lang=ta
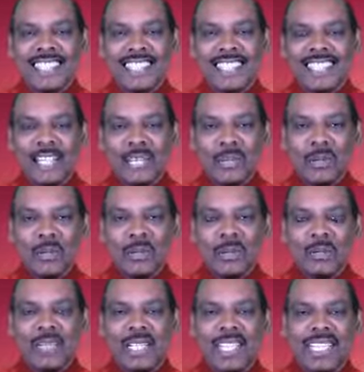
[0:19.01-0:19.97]
நீங்கள்
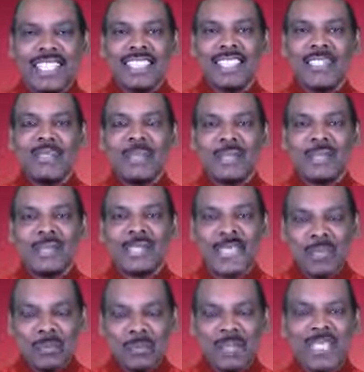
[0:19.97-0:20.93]
எல்லோரும் இணைந்து ஒரு
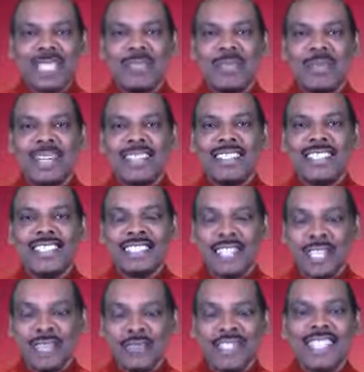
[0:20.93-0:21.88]
சர்ப்ரைஸ் பார்ட்டி
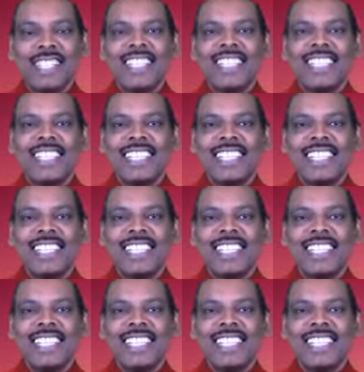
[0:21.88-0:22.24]
செய்வது